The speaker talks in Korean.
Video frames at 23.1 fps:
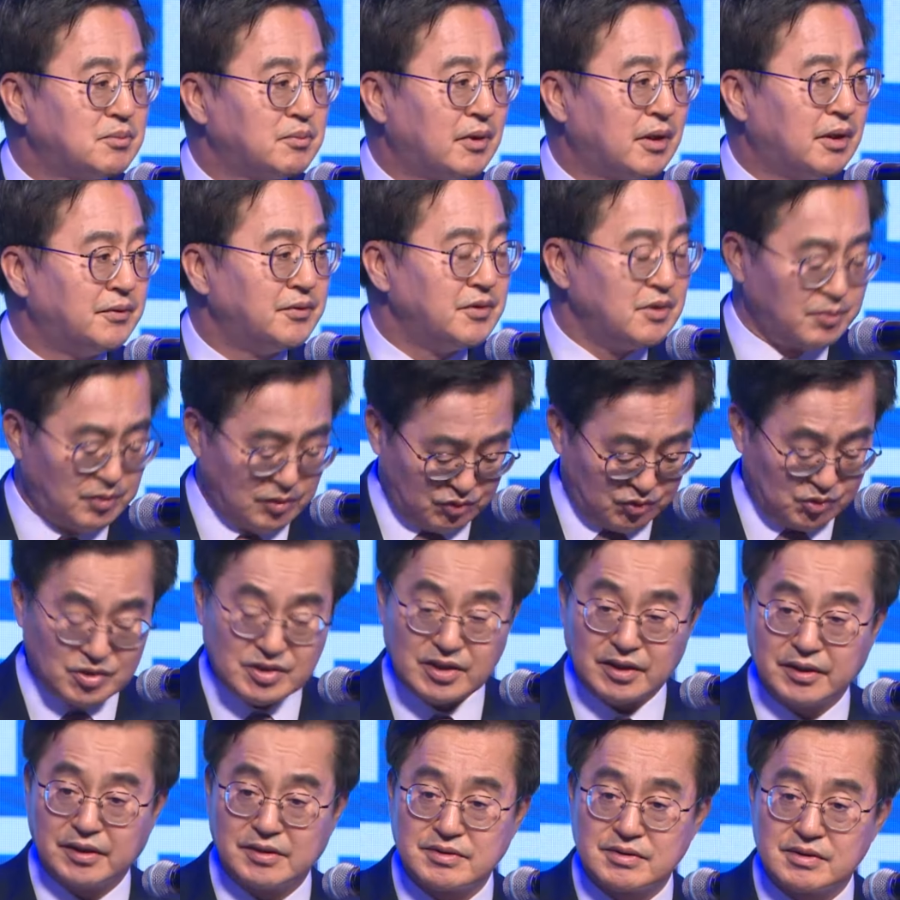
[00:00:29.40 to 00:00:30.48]
등
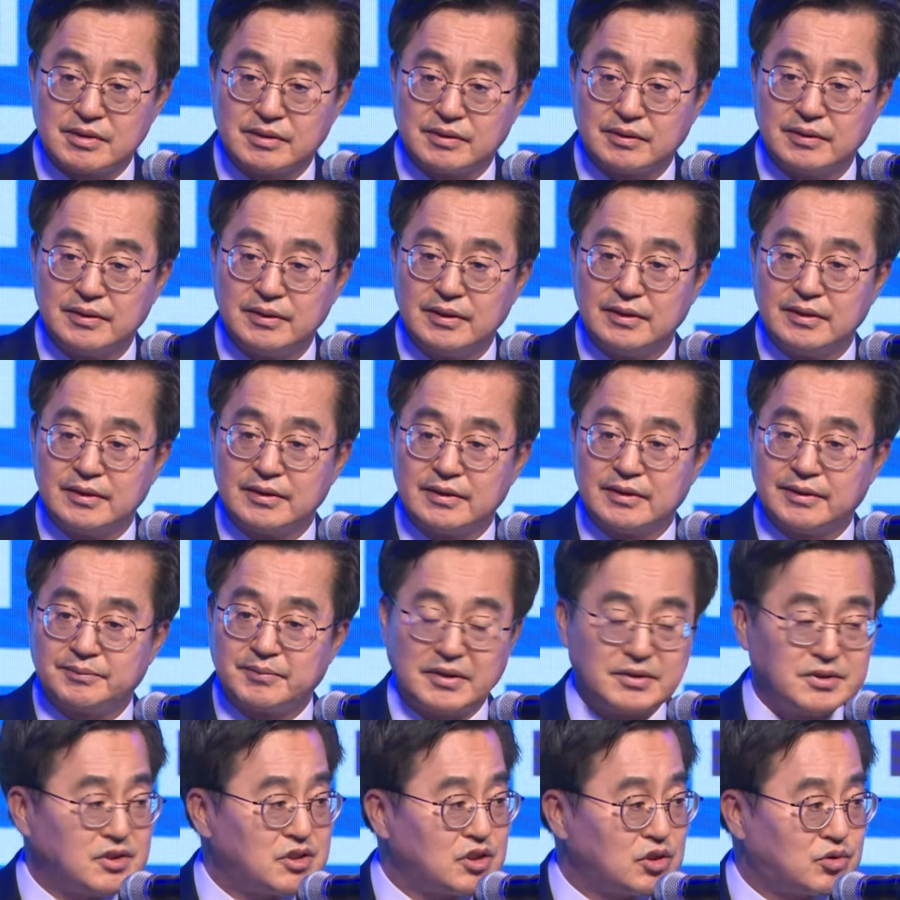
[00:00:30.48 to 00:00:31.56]
단순히 도를 남북으로
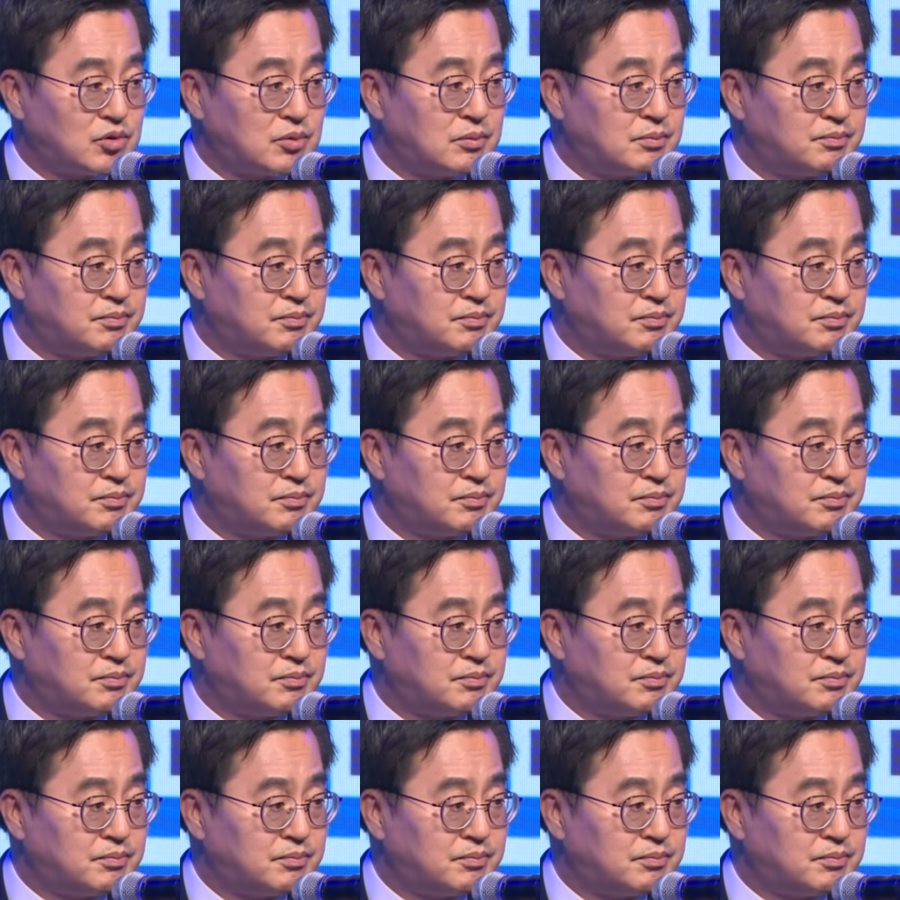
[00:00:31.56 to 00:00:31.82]
나눈 것과